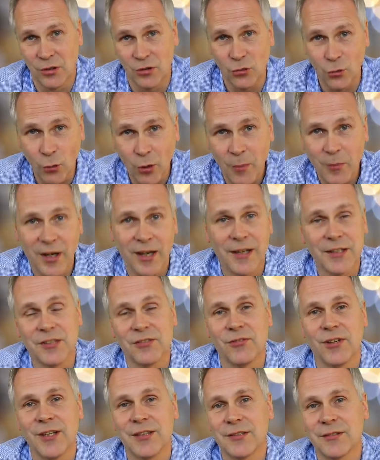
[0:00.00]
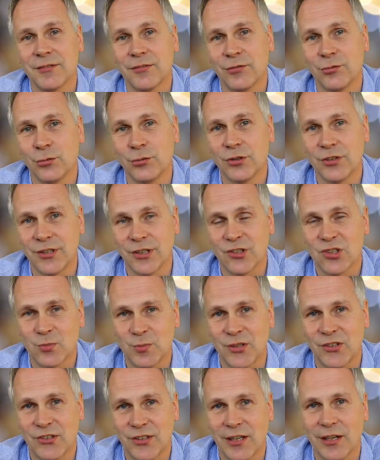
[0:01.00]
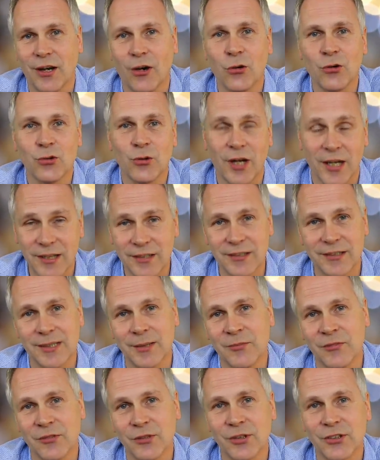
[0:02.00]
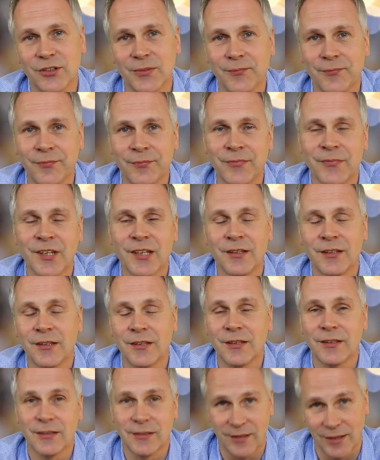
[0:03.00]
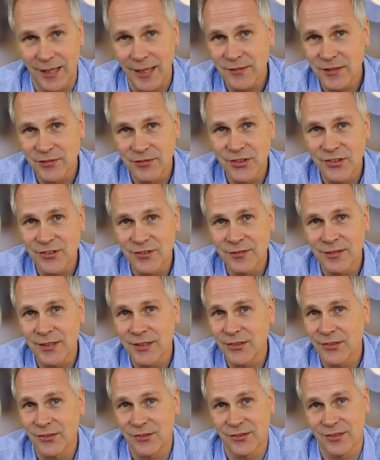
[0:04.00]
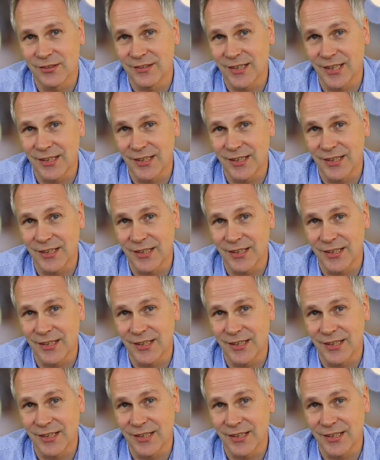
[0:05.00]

Normreichweite für das spezielle Auto angegeben wird. Klar, wir wissen, dass